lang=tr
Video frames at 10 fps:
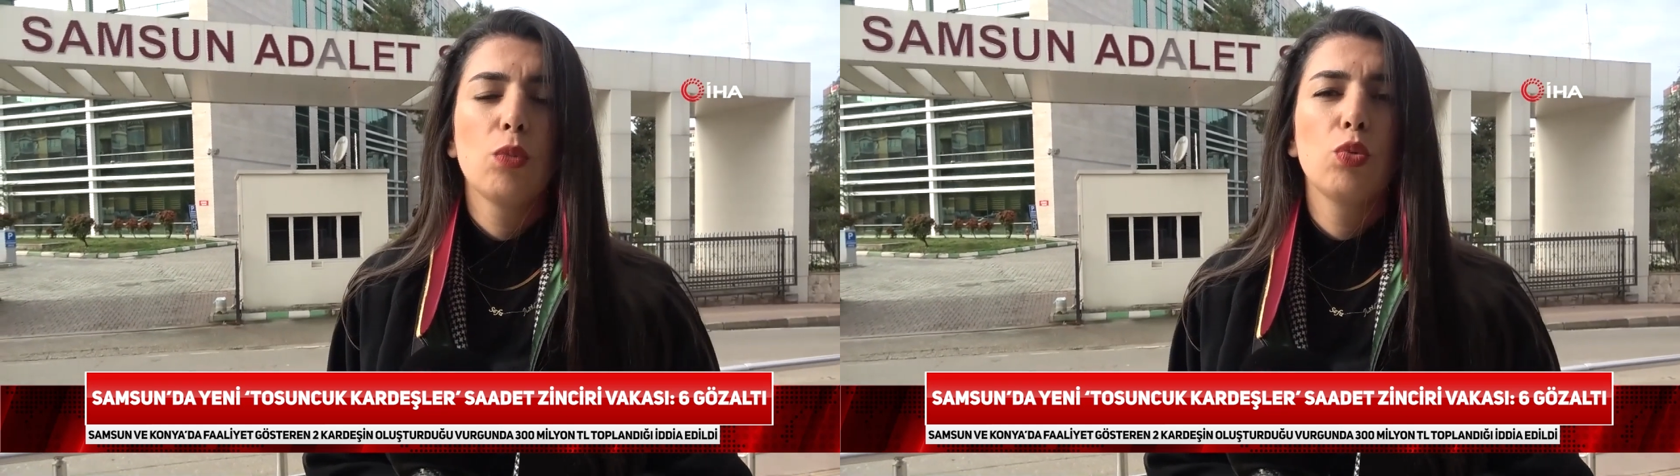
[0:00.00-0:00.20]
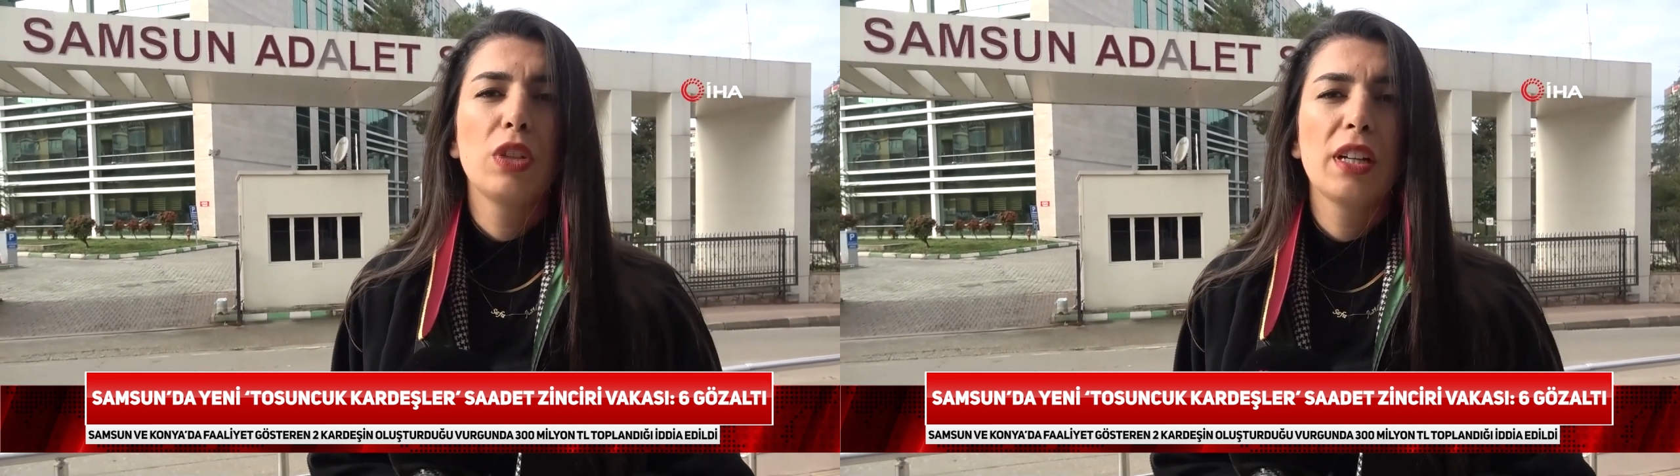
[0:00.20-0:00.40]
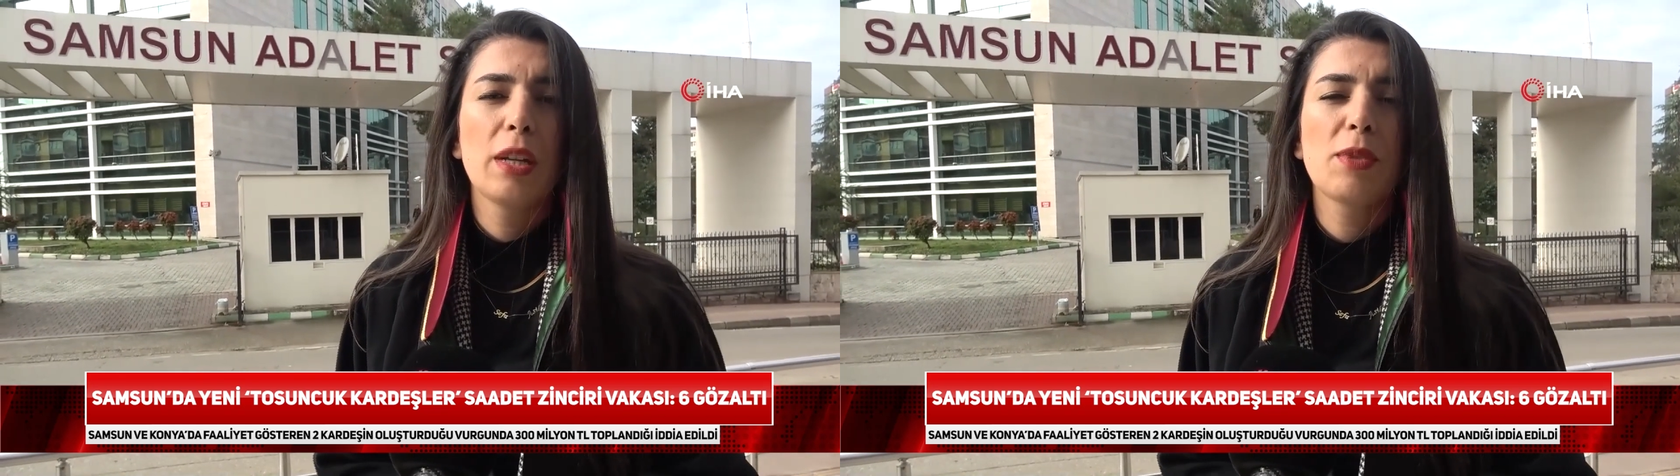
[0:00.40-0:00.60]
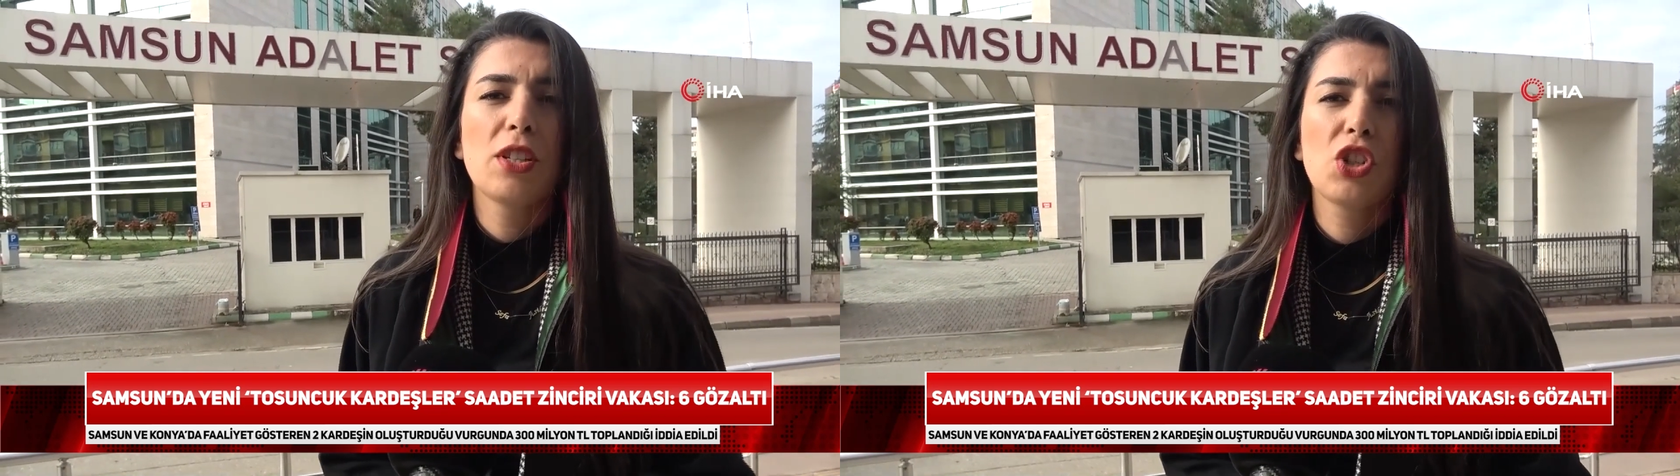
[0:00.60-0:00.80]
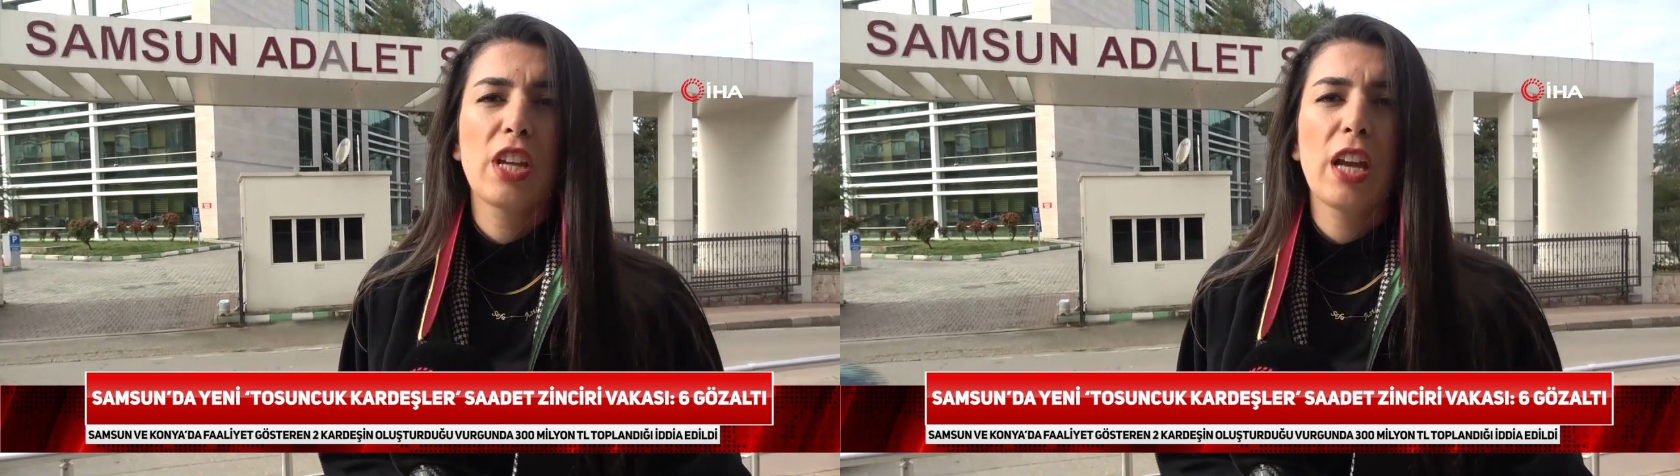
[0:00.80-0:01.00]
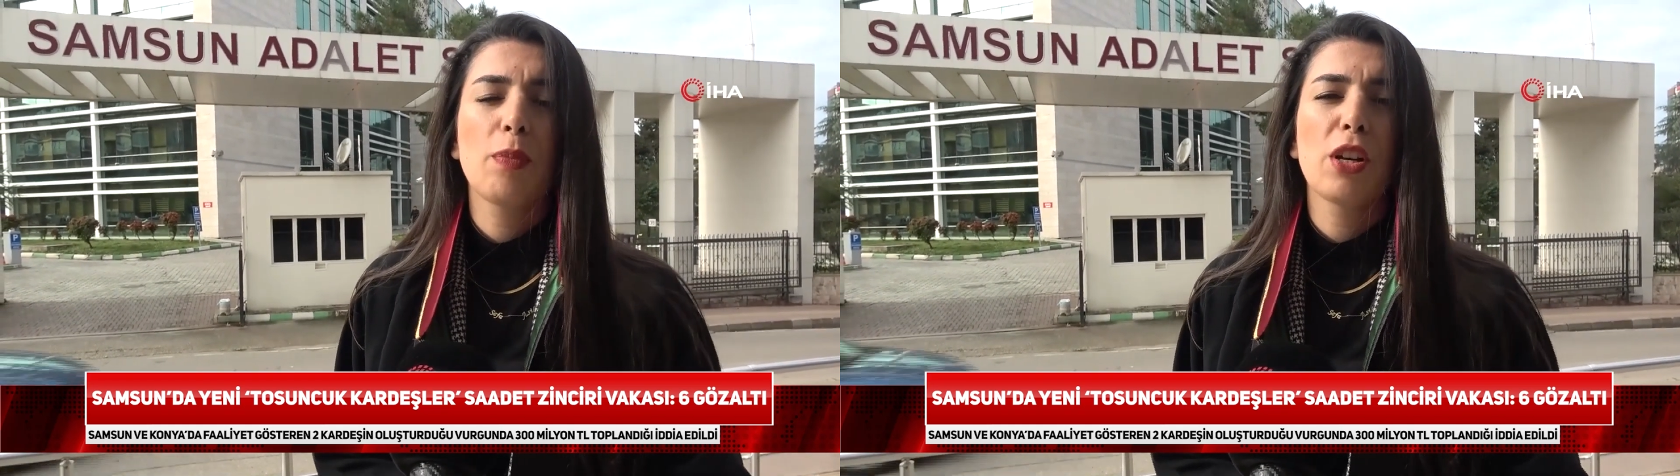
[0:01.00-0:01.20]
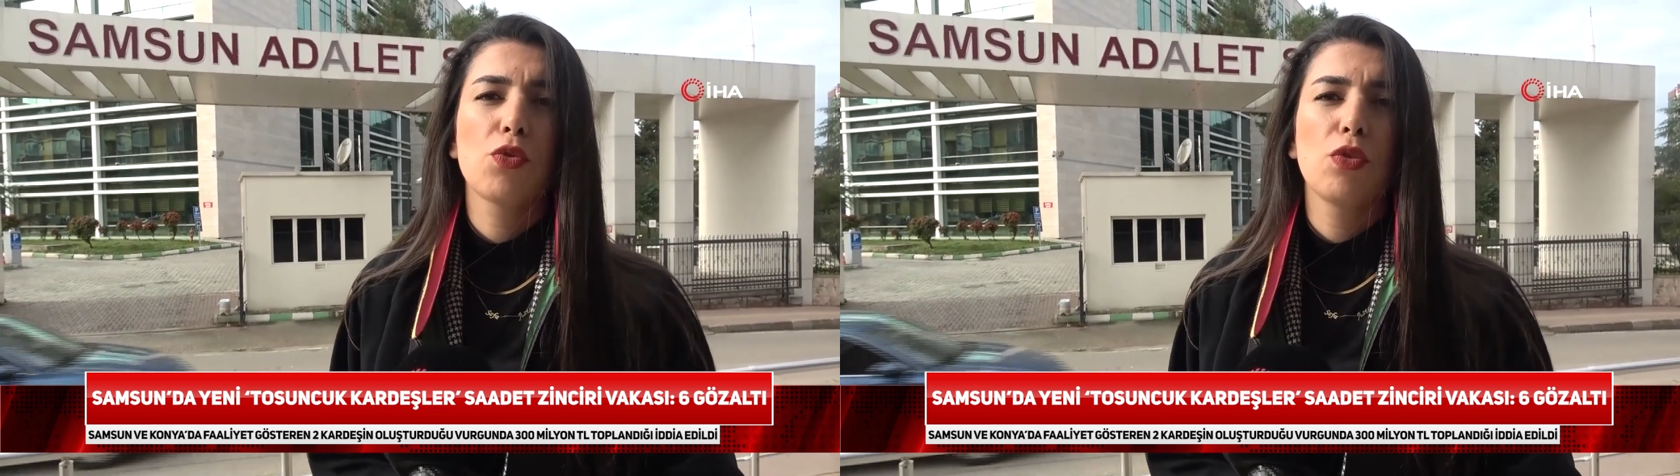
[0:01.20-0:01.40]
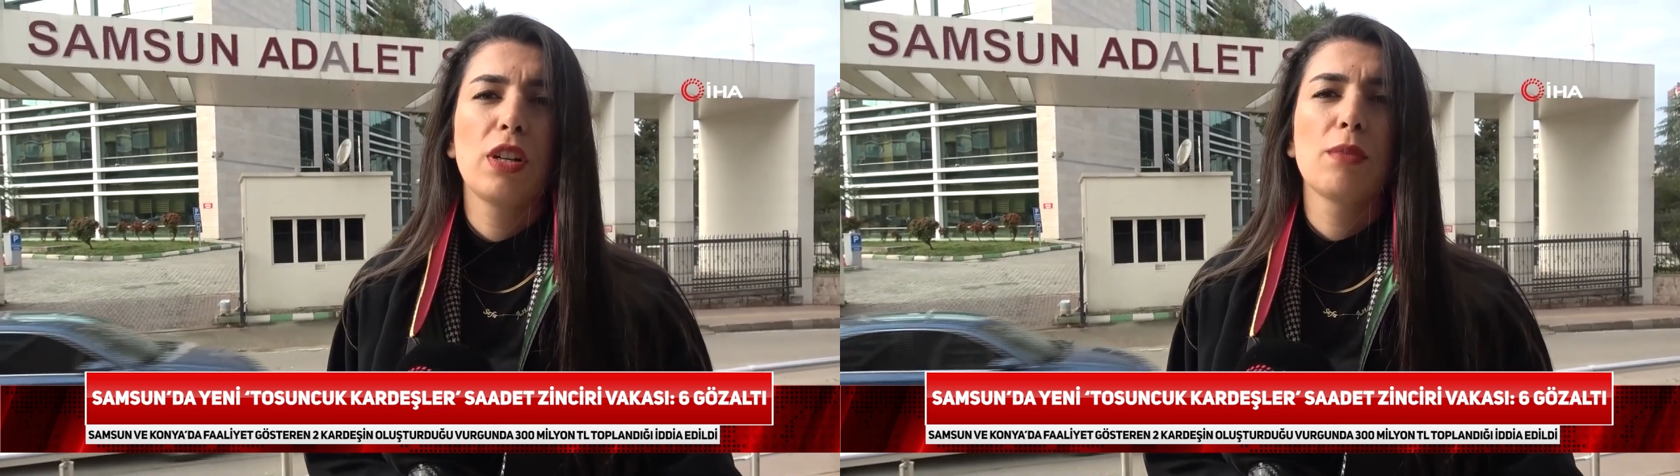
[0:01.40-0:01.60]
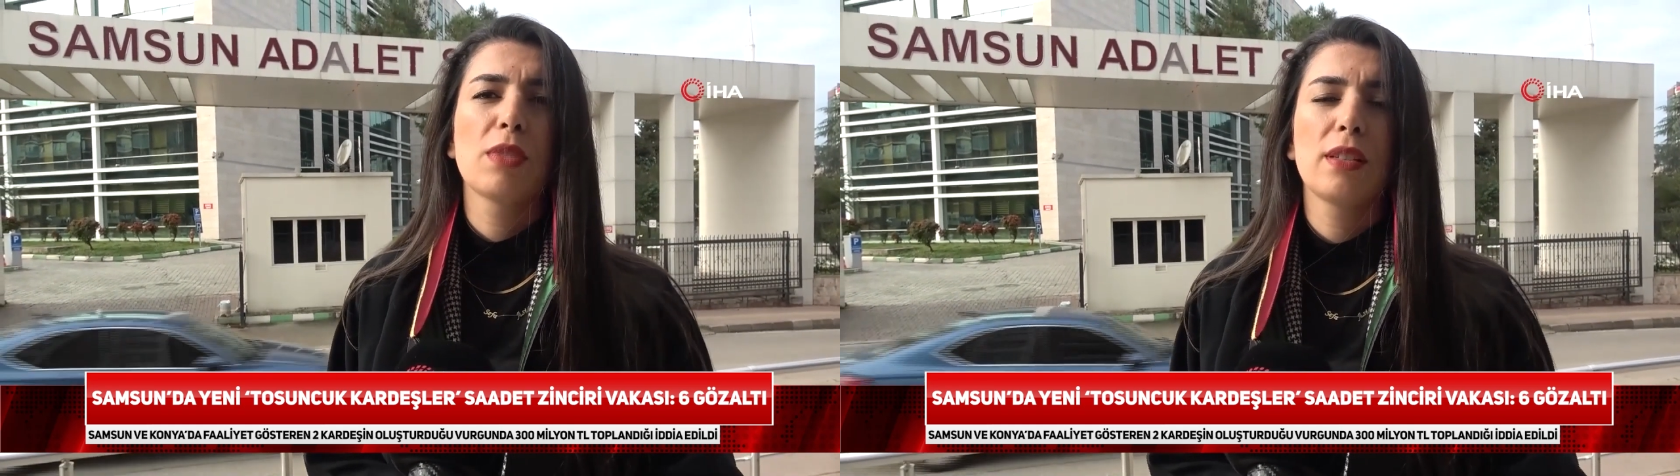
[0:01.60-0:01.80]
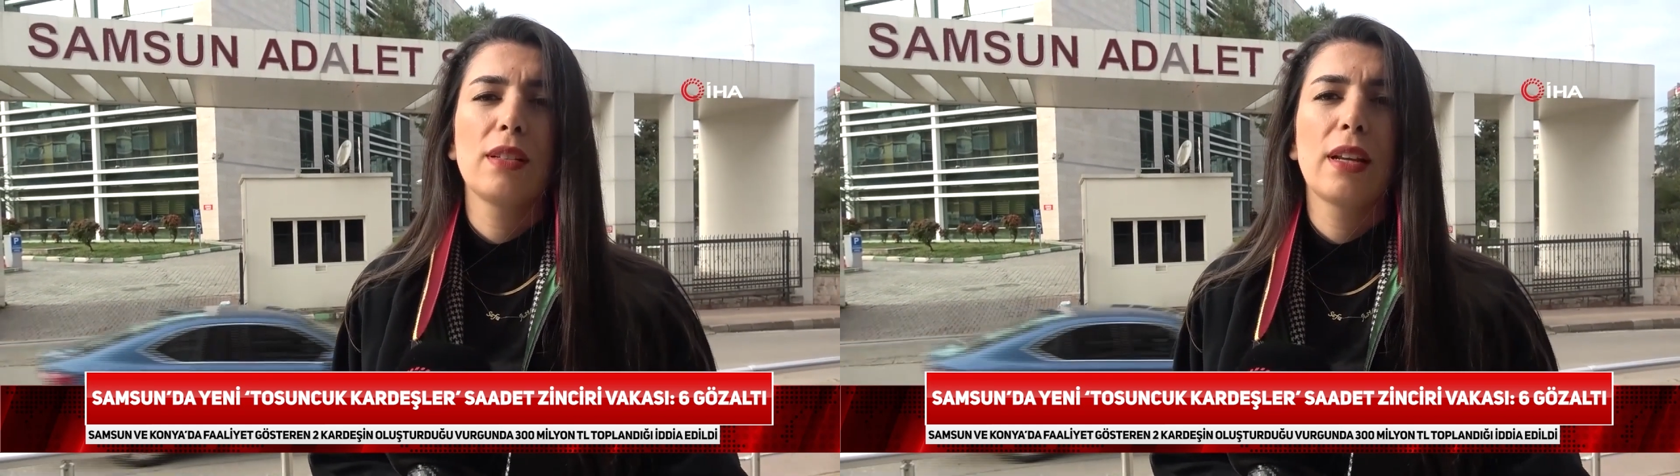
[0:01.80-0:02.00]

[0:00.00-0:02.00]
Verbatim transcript: Bunların hepsini şikayet başvurularımızda